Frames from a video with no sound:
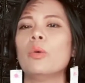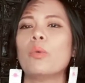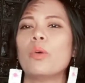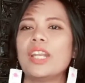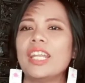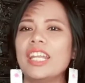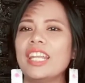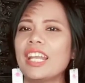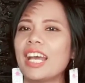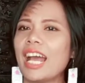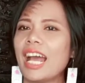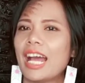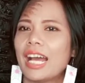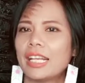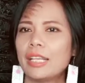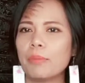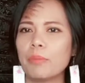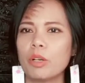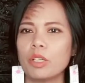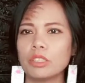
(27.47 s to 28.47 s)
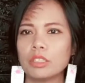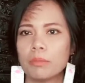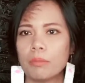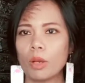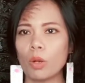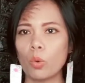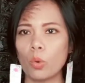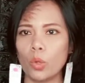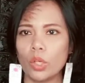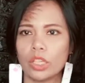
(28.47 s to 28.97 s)
วันนี้นะคะดิบก็จะ
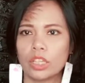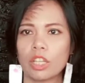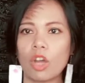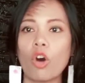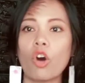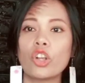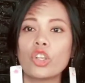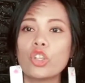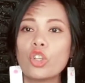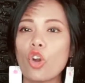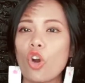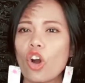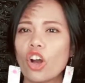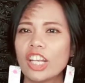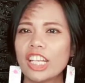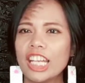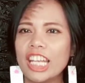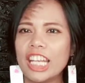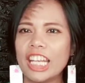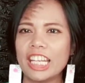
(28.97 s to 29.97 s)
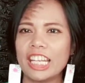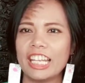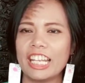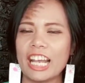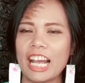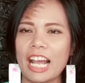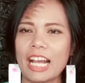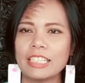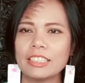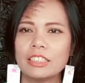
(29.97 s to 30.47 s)
มาคุยตอนยอดฮิต
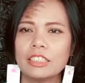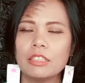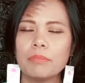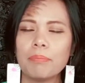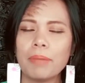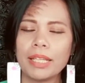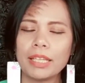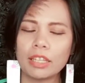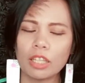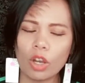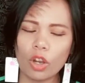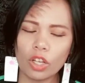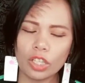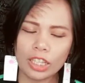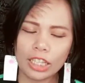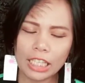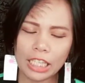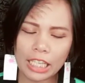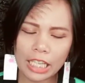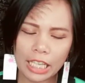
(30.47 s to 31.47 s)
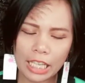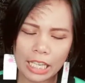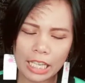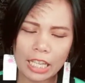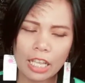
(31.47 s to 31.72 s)
นะคะซึ่งเป็นตอนที่